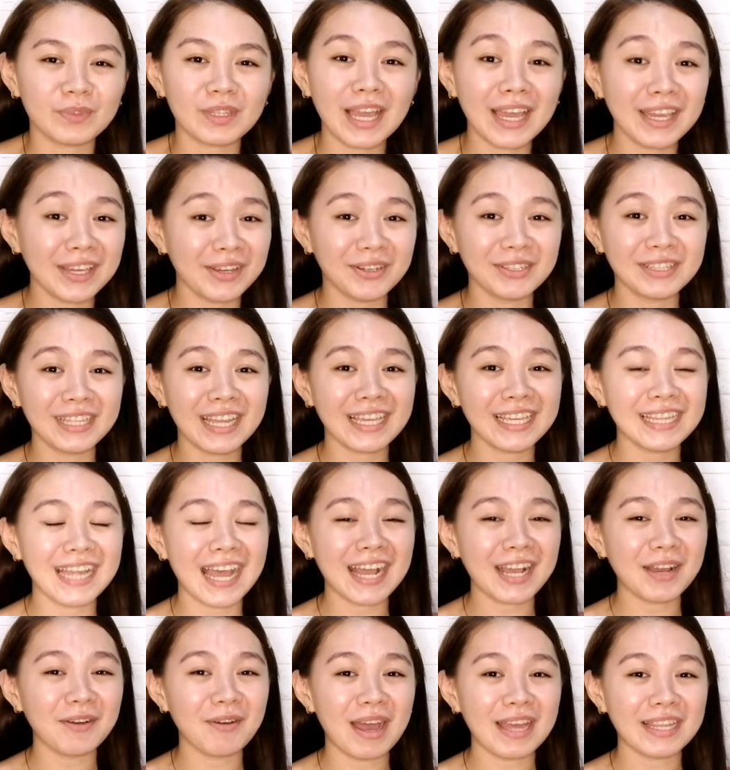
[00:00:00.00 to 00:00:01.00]
Ngayon na
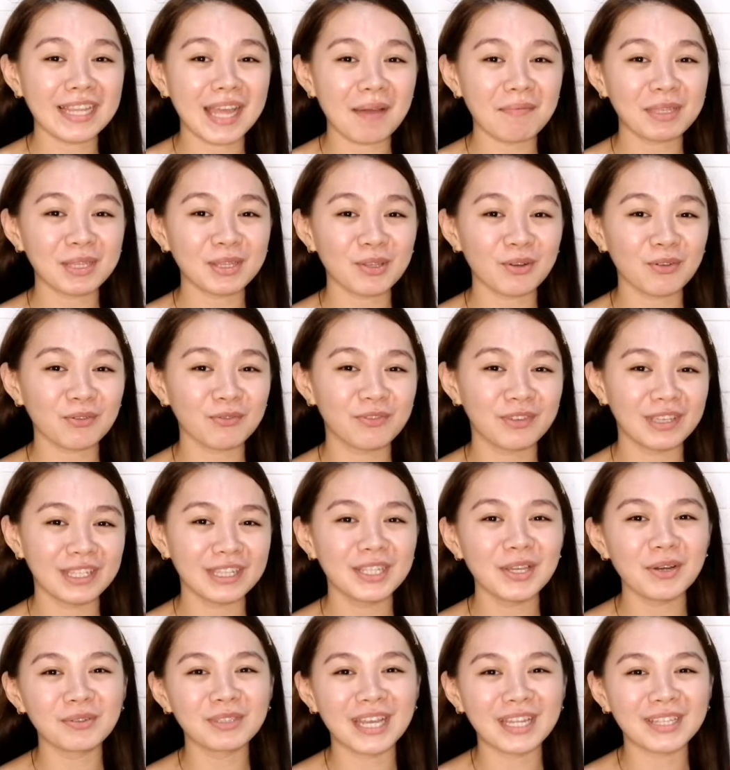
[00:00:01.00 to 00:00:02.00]
ginagawa namin tong
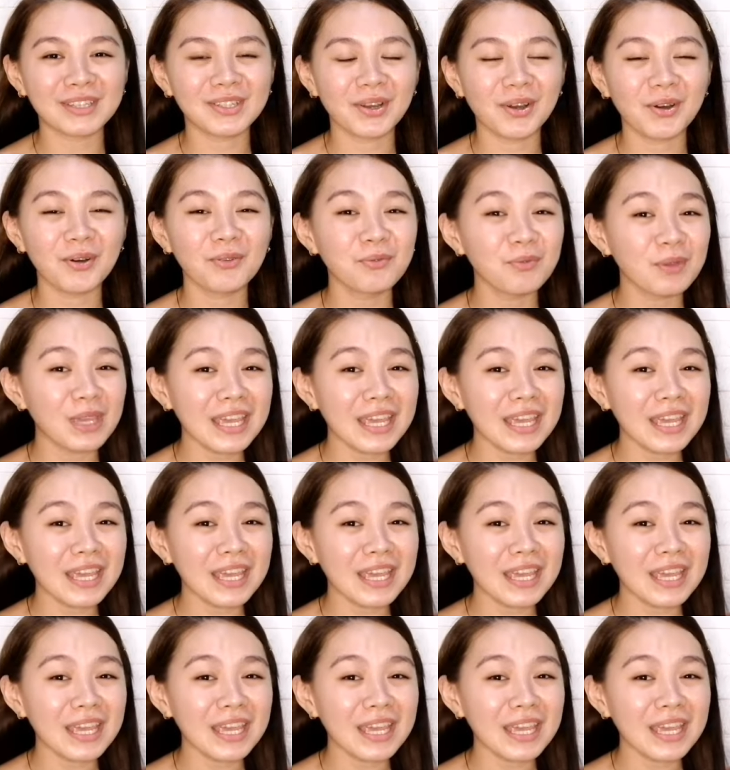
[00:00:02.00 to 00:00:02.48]
video na to,